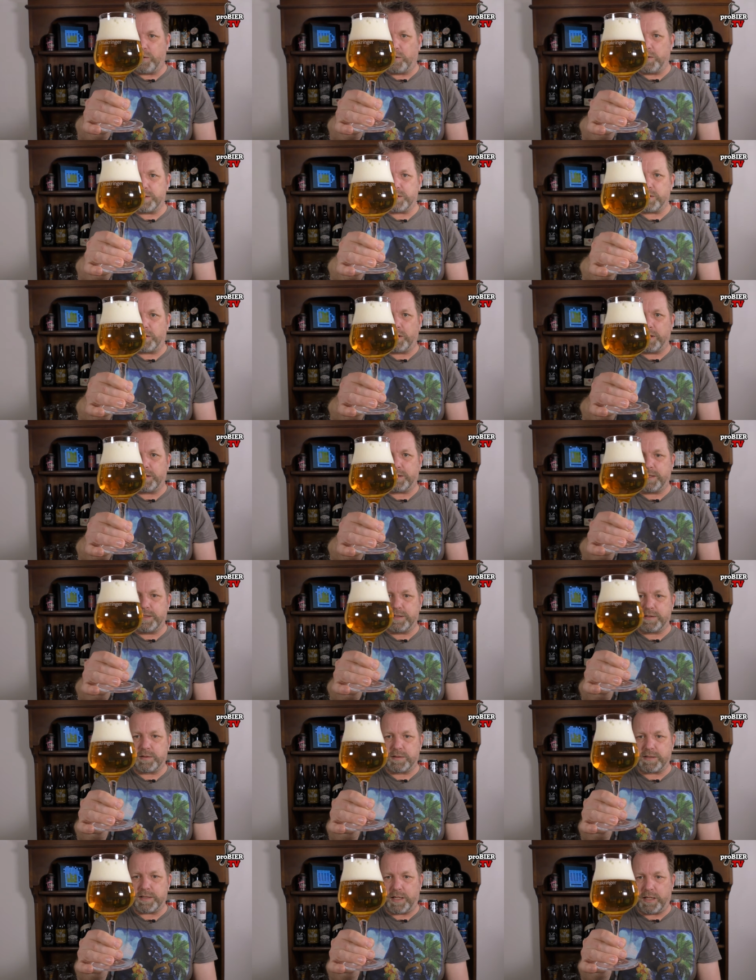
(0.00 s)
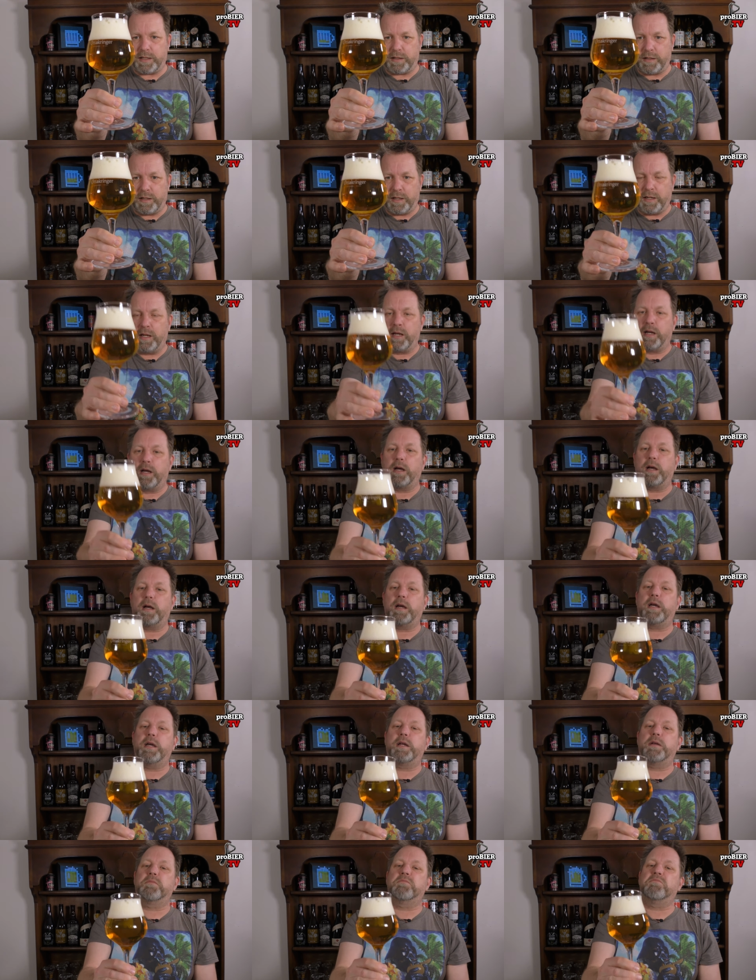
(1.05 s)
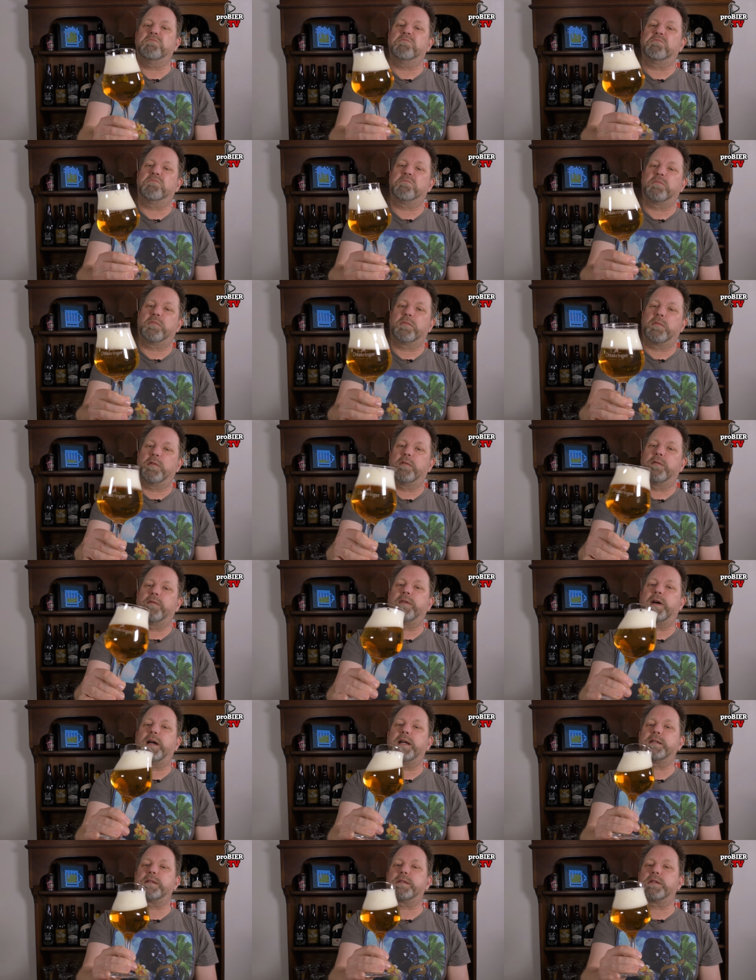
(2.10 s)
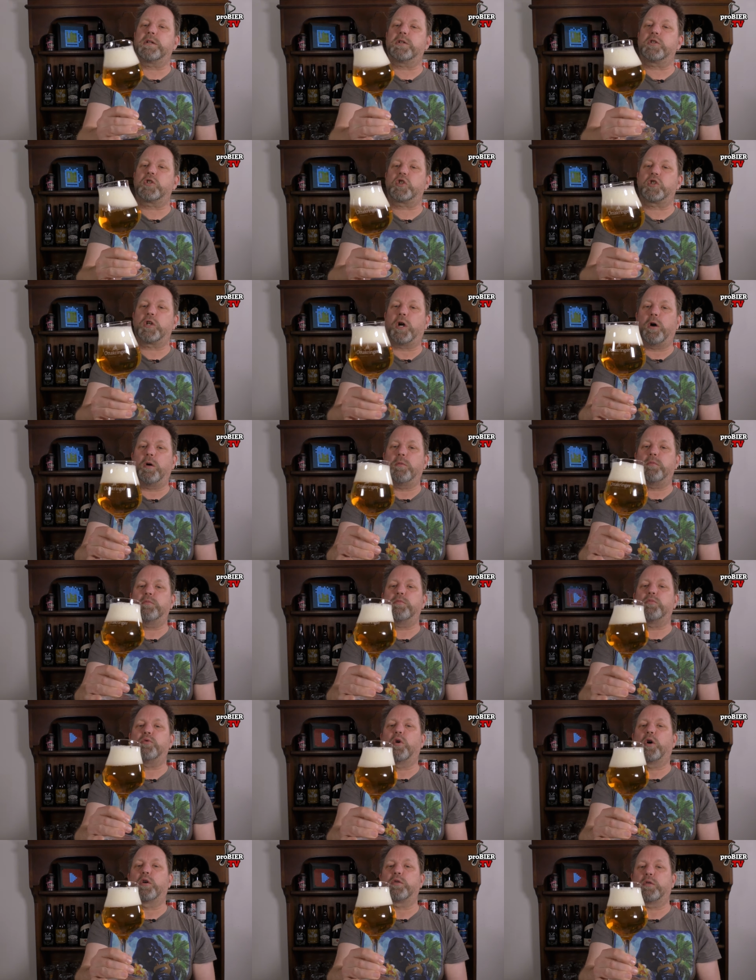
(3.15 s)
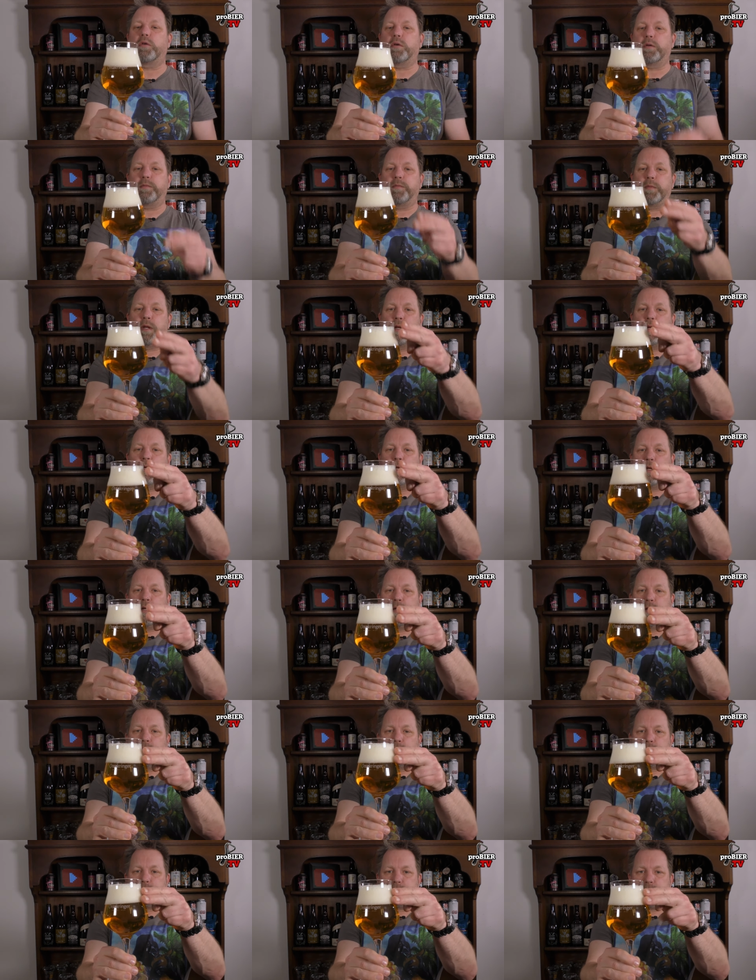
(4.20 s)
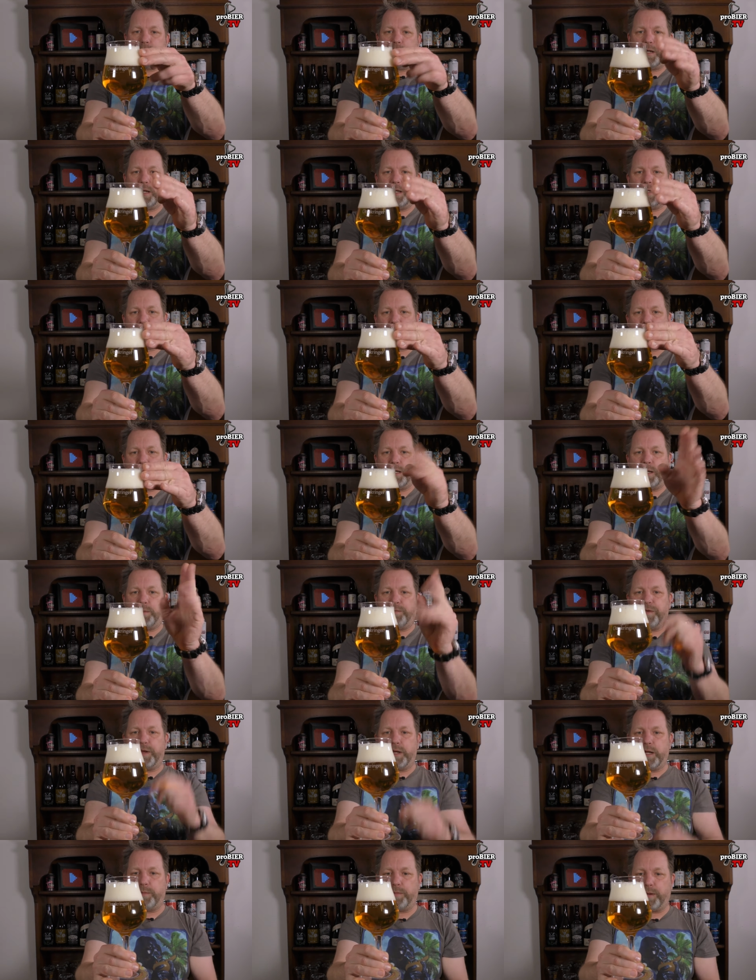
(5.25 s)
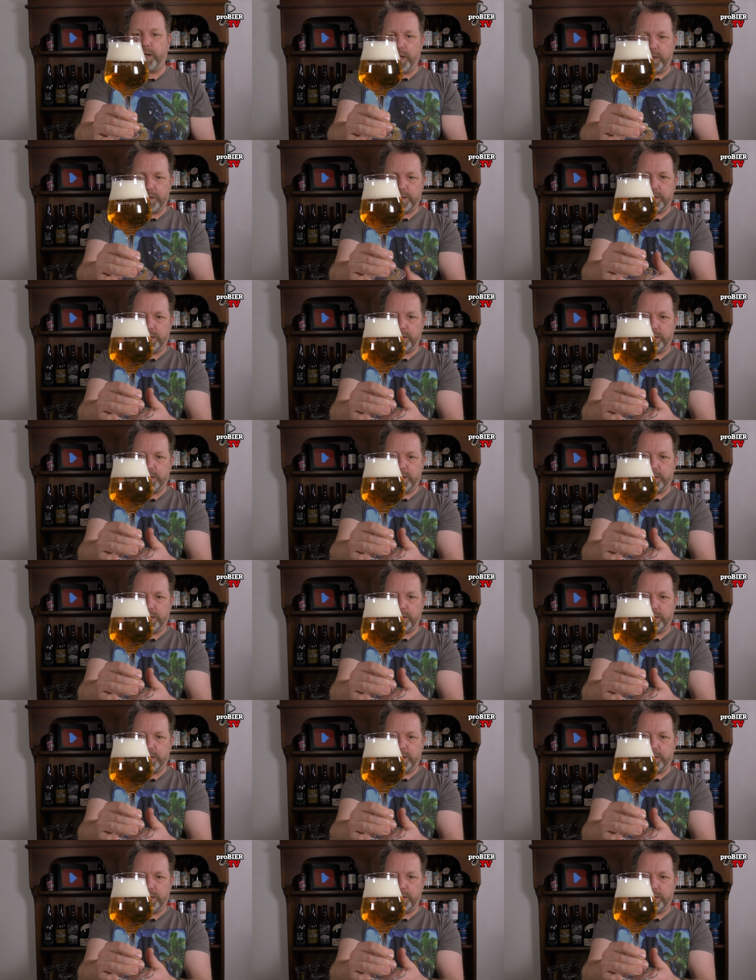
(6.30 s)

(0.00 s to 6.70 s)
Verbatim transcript: Kohlensäure drin zu sehen, ein weißer Schaum, ja doch, zwei, zweieinhalb Finger breit